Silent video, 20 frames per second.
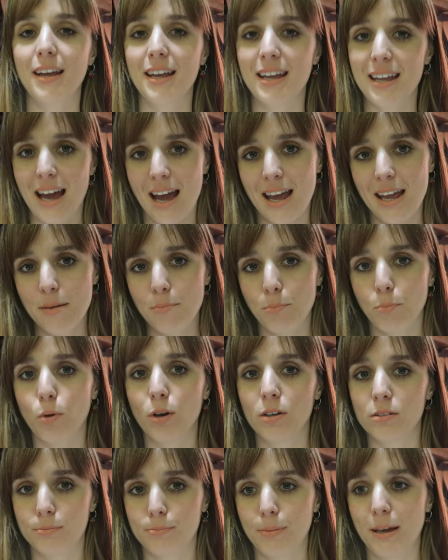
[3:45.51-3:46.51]
Y ahí
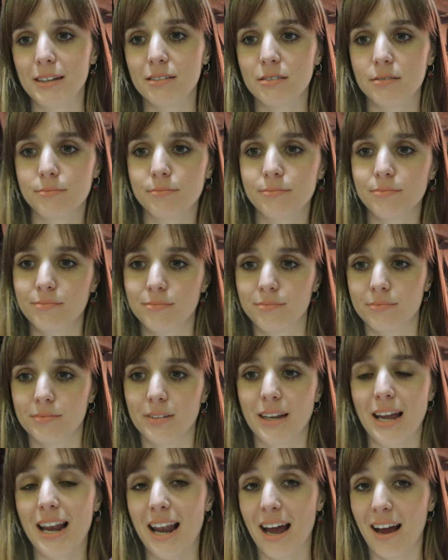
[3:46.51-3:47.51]
pues ves mm,
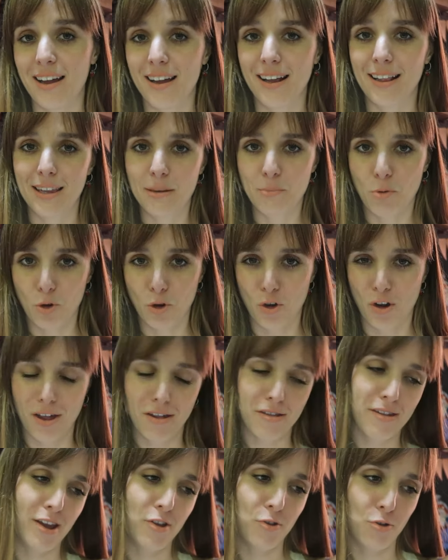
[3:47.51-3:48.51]
el ángel y el demonio,
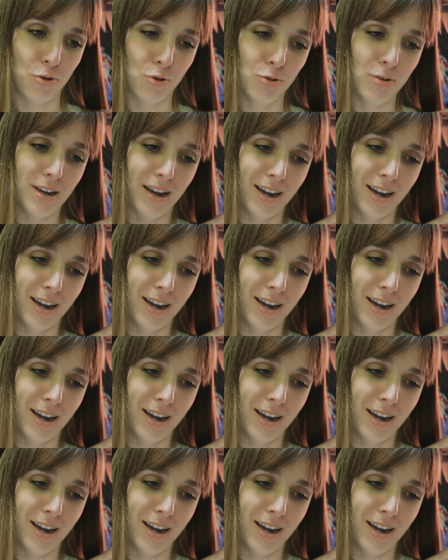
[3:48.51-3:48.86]
le decía yo, ¿no?